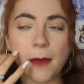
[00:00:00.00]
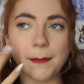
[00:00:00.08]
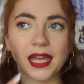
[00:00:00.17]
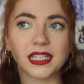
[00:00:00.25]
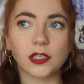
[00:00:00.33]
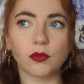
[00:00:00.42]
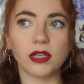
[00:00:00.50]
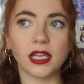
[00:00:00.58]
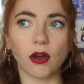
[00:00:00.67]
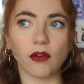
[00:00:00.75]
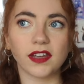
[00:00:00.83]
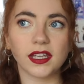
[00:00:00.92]
particulier.
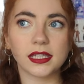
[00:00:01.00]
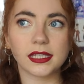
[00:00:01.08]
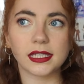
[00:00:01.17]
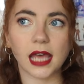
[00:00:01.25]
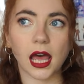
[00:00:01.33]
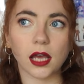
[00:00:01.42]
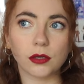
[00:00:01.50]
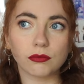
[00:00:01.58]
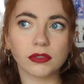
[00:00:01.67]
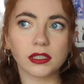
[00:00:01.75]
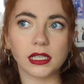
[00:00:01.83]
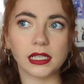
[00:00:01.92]
En fait, ça
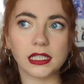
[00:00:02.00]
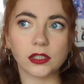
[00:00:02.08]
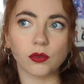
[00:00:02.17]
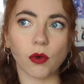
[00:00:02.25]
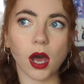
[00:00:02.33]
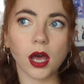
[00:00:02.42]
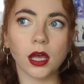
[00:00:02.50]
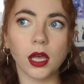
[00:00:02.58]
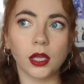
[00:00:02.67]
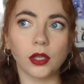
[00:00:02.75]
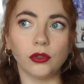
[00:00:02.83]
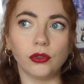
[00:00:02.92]
raconte l'histoire
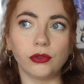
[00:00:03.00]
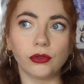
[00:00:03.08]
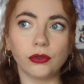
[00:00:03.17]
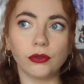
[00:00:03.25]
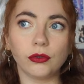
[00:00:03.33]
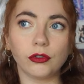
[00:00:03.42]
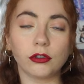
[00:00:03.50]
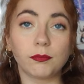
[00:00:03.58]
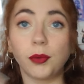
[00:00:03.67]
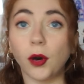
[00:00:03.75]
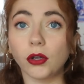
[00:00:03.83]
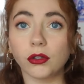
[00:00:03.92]
de
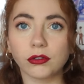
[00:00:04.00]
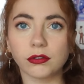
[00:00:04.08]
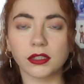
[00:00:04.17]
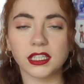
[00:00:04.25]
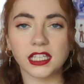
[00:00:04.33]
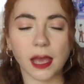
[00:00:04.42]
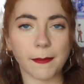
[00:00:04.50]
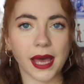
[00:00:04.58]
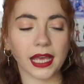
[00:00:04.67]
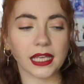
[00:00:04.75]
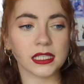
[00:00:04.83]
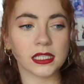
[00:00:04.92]
portes qui
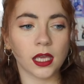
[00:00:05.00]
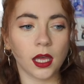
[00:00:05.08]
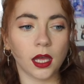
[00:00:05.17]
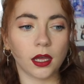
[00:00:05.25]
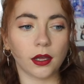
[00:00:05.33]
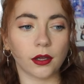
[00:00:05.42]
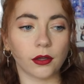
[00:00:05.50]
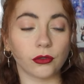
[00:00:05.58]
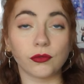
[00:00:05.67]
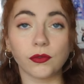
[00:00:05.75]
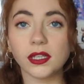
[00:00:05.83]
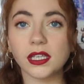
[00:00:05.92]
apparaissent euh,
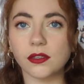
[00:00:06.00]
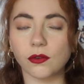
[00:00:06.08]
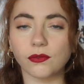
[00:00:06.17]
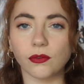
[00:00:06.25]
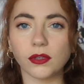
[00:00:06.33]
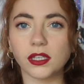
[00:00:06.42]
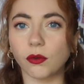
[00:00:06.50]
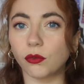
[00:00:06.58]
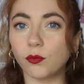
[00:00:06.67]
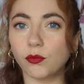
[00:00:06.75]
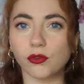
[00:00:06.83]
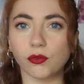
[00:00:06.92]
devant des enfants qui en
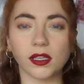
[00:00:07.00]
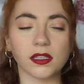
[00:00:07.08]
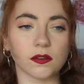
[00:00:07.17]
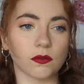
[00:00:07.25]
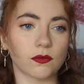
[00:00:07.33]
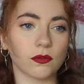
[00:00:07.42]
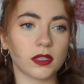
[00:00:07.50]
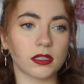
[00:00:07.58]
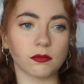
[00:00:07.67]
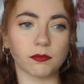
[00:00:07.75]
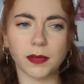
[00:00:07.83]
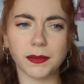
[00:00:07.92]
ont besoin, des enfants qui
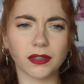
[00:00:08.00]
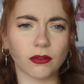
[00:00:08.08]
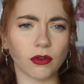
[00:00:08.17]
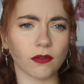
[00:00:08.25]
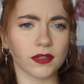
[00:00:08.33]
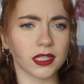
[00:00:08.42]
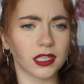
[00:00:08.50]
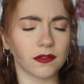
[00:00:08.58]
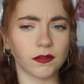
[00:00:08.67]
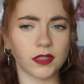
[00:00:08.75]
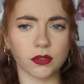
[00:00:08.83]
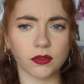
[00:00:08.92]
sont pas bien dans leur vie, qui
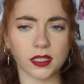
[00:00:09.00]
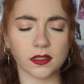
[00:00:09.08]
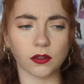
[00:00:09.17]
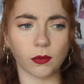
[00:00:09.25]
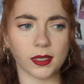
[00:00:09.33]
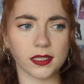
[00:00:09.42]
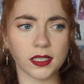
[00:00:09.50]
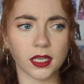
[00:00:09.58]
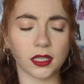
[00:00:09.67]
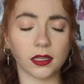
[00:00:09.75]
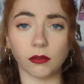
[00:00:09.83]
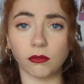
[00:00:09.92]
vivent des choses assez traumatiques,
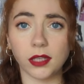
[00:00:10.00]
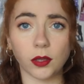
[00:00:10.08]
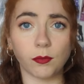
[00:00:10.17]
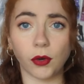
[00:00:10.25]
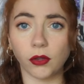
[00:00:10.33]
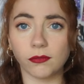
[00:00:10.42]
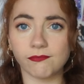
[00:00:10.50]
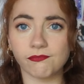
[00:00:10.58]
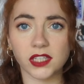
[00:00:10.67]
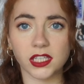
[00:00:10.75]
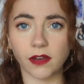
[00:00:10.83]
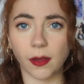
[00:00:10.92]
et d'un coup il y a une porte
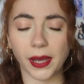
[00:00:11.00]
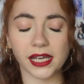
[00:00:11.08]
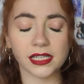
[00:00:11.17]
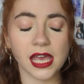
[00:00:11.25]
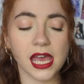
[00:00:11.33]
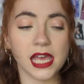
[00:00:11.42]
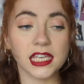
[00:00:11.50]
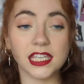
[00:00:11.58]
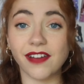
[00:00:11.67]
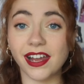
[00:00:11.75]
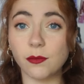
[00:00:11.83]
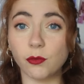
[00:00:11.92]
qui va apparaître, qui
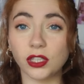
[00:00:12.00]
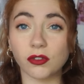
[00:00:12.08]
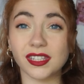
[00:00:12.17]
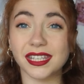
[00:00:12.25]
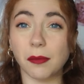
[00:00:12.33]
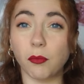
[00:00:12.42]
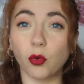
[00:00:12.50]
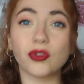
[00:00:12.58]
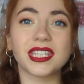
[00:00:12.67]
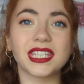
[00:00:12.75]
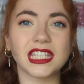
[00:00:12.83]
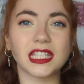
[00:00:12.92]
va les mener dans un monde
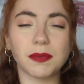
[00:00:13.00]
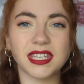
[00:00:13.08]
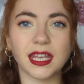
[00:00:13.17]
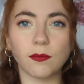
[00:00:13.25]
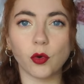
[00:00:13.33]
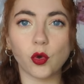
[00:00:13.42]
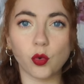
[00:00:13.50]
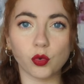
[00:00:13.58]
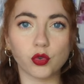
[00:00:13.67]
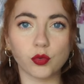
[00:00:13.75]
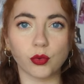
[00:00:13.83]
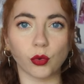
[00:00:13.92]
qui est spécialement
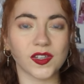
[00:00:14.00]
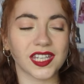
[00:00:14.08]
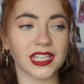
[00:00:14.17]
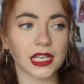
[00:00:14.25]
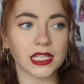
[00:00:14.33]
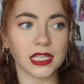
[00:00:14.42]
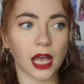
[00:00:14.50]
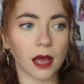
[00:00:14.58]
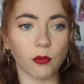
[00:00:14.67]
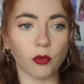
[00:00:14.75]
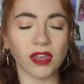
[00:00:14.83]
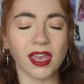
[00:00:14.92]
conçu pour eux, c'est-à-dire que c'est un
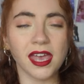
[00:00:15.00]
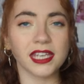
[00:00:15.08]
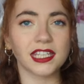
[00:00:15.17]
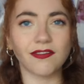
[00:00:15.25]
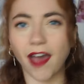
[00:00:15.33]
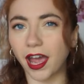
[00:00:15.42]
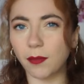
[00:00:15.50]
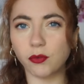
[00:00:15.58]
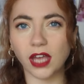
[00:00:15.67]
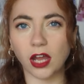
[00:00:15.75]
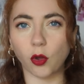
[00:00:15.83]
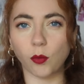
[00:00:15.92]
monde qui va
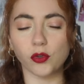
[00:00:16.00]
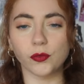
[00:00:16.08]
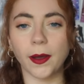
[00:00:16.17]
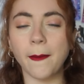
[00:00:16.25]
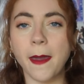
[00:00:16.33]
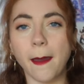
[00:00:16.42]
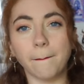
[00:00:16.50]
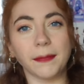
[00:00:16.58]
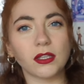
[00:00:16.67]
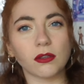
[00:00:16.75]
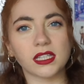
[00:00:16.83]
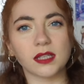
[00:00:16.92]
répondre à leurs besoins,
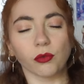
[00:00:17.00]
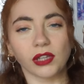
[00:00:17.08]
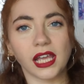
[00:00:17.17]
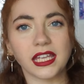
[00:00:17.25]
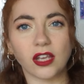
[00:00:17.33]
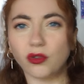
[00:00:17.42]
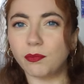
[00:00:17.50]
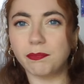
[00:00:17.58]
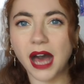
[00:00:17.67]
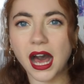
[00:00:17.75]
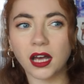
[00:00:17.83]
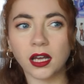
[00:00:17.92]
mais dans ces mondes-là il y a une
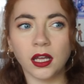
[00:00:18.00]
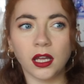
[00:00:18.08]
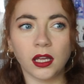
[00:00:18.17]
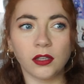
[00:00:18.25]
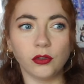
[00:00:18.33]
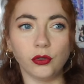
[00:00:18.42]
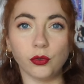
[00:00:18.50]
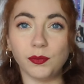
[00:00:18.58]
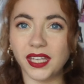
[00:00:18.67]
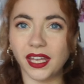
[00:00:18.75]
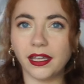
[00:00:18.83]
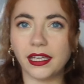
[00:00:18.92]
part de
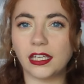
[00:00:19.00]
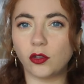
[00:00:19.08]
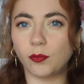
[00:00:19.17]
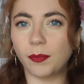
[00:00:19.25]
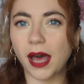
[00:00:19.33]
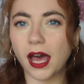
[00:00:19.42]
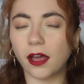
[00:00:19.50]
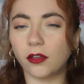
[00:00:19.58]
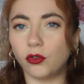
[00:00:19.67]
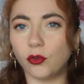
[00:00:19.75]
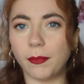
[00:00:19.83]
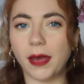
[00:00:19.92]
bien et il y a une part
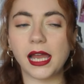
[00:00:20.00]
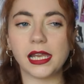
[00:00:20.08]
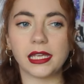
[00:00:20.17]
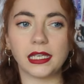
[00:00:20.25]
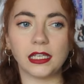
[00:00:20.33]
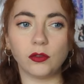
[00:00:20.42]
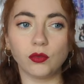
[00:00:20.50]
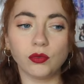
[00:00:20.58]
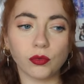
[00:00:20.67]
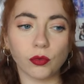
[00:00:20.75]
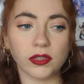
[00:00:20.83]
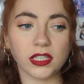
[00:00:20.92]
de mal, et
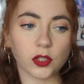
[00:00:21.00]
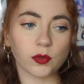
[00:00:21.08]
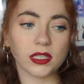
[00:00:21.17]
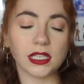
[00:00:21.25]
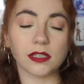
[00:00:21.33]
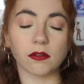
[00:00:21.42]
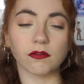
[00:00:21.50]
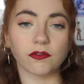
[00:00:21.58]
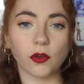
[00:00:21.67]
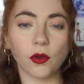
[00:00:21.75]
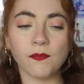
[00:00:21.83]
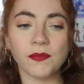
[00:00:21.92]
nous on y suit des
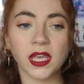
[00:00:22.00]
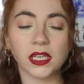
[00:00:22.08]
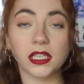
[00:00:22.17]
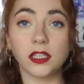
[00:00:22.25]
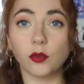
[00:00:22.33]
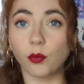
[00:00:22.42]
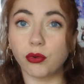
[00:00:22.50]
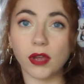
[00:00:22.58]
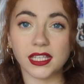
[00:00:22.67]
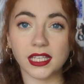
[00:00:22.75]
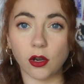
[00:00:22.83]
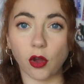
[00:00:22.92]
enfants qui n'ont plus
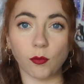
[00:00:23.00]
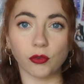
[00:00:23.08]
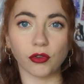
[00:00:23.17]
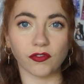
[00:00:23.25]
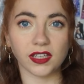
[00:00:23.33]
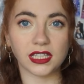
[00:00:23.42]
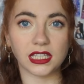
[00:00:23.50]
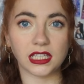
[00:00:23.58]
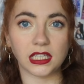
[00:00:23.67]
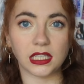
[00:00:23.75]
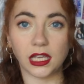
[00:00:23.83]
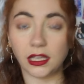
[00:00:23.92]
accès à leur monde en fait,
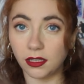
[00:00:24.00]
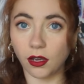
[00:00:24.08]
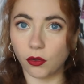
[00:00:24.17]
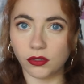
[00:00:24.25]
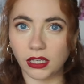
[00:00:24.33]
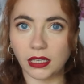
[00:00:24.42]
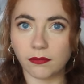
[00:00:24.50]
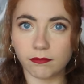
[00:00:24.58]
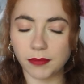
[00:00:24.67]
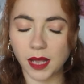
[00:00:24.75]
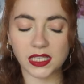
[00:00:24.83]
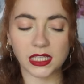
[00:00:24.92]
qui étaient rentrés
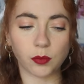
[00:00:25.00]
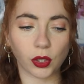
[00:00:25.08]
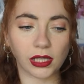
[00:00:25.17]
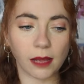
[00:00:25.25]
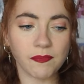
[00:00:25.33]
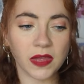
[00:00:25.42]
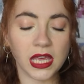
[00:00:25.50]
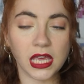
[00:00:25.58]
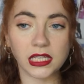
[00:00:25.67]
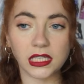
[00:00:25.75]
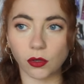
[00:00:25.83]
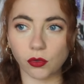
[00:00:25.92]
par cette porte-là,
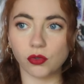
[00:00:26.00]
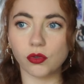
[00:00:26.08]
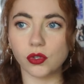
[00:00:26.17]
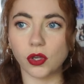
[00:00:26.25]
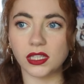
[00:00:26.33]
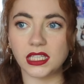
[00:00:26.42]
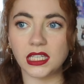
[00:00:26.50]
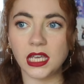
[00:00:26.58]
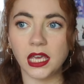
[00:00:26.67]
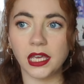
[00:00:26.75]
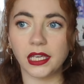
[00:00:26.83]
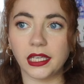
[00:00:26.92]
qui en sont sortis
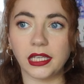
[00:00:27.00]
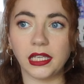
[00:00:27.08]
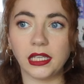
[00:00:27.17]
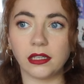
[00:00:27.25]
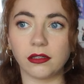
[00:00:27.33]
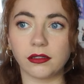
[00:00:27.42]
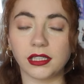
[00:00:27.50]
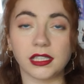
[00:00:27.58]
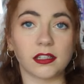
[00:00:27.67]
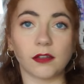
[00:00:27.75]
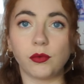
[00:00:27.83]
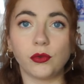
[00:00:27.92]
et qui ne
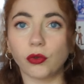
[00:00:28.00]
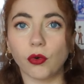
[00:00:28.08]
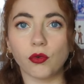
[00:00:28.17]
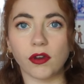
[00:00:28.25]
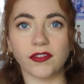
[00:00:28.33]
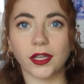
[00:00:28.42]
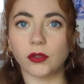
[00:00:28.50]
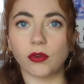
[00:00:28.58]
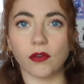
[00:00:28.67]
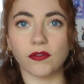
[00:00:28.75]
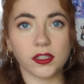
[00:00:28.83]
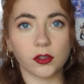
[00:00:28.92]
savent plus trop quoi faire de
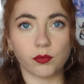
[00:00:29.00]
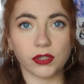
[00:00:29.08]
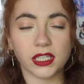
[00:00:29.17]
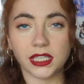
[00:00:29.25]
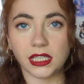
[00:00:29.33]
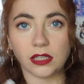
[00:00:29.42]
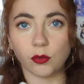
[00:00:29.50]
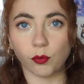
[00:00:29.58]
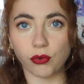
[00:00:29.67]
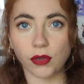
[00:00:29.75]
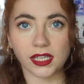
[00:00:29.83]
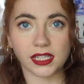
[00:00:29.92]
leur vie depuis qu'ils n'ont
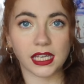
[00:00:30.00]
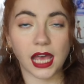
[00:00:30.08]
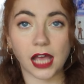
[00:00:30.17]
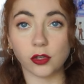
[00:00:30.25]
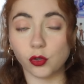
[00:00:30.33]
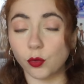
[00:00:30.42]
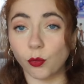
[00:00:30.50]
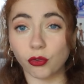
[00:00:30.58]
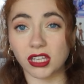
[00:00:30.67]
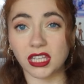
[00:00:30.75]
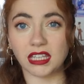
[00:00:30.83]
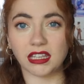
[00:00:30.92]
plus accès à ce
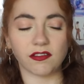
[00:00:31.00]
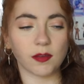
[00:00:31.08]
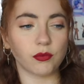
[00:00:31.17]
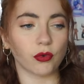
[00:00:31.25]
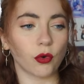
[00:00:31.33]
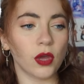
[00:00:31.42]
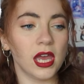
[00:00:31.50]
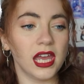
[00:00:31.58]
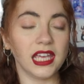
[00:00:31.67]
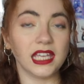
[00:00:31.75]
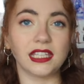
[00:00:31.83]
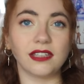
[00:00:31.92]
monde qui était fait pour eux
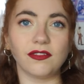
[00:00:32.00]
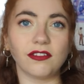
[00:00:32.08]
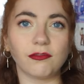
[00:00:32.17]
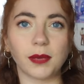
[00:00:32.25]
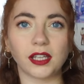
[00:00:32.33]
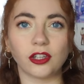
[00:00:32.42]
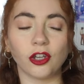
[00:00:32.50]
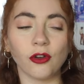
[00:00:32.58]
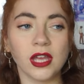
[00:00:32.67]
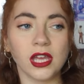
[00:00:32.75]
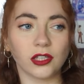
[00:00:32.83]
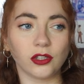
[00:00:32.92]
et qui vivent maintenant
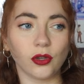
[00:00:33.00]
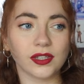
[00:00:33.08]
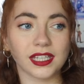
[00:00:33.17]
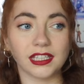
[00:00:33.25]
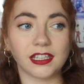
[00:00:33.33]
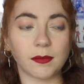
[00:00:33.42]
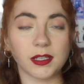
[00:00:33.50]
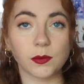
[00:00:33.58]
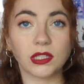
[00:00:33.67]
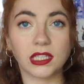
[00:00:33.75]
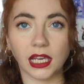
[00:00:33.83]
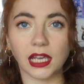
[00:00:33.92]
dans un
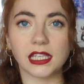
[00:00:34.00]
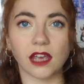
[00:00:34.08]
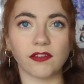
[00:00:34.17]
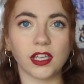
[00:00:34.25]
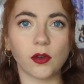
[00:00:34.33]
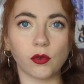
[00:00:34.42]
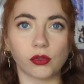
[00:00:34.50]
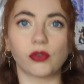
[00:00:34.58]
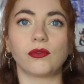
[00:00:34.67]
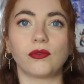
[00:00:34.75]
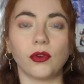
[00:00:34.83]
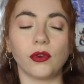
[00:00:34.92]
établissement qui est réservé aux
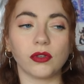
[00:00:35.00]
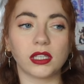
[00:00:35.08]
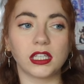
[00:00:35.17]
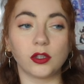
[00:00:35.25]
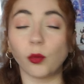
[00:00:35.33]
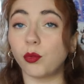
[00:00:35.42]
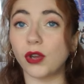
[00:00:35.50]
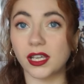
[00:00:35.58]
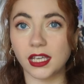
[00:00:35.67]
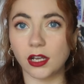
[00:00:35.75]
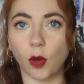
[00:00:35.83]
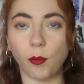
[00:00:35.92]
enfants qui n'ont plus
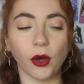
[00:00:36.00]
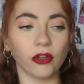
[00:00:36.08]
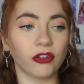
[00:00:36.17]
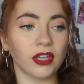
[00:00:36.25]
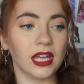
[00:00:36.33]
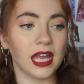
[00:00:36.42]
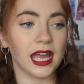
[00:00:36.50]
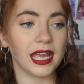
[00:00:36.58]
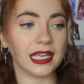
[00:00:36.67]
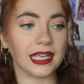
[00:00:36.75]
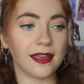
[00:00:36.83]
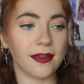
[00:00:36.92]
accès à leurs portes.
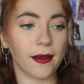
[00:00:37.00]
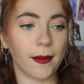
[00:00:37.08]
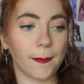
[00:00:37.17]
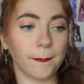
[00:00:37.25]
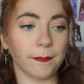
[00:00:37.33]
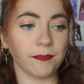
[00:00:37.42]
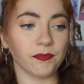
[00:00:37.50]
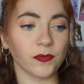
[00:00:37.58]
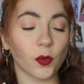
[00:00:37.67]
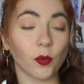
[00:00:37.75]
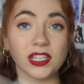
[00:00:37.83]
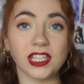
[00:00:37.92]
Et euh,
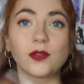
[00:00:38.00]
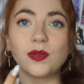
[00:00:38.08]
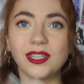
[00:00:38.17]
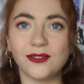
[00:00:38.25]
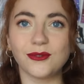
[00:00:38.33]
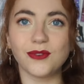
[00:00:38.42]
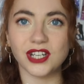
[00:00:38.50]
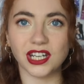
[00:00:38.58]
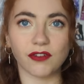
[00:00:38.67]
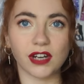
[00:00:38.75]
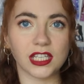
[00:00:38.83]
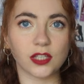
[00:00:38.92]
on y suit du coup à
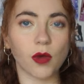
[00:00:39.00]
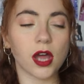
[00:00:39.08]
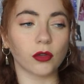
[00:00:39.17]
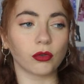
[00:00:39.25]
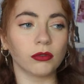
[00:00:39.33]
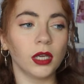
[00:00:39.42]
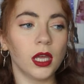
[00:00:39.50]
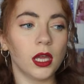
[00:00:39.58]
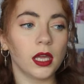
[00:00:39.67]
chaque fois l'histoire de